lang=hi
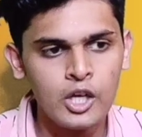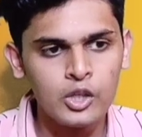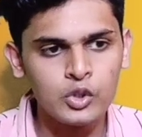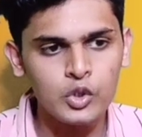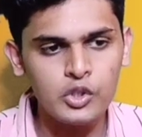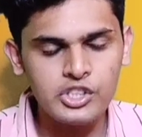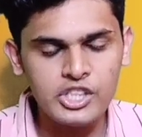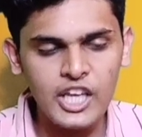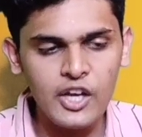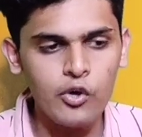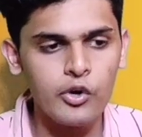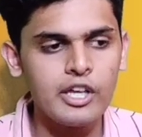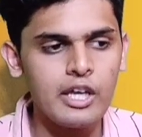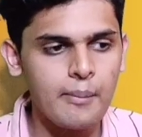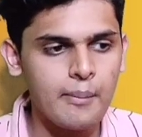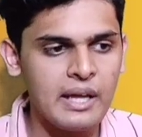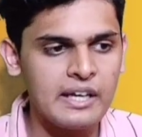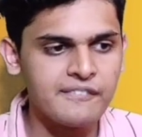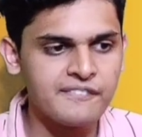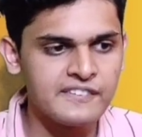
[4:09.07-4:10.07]
तो ये हुई
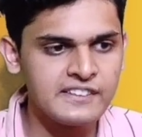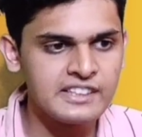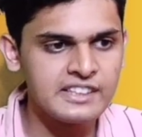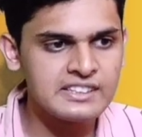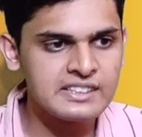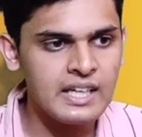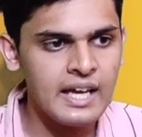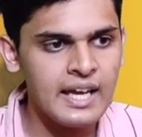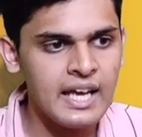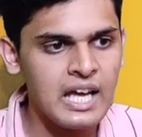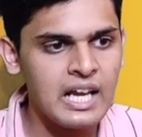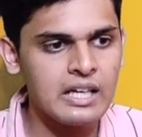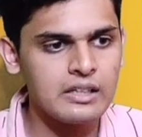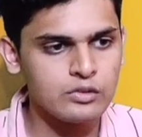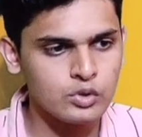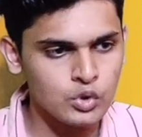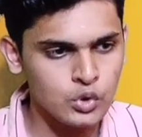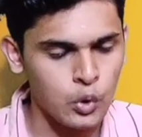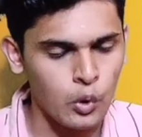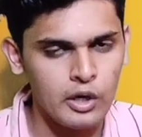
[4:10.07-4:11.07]
हमारी फिजिक्स का यार
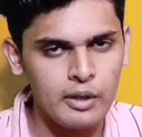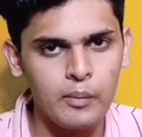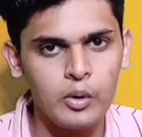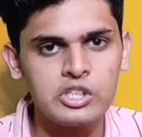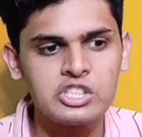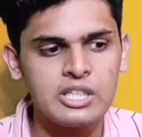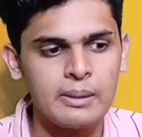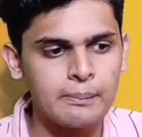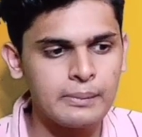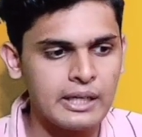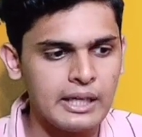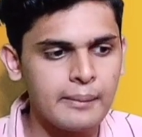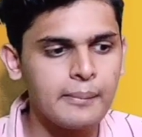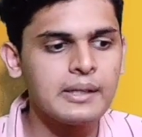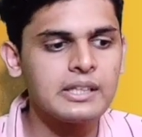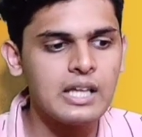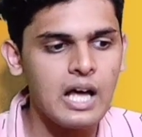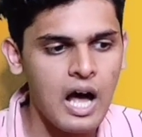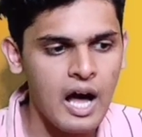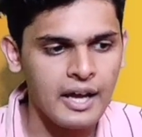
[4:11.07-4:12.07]
थोड़े बहुत चैप्टर के
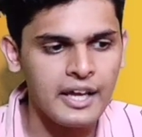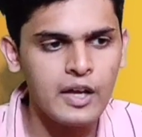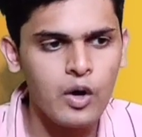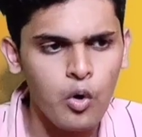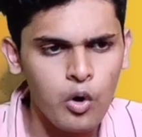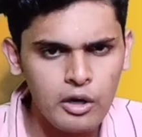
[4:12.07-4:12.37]
बाद आगे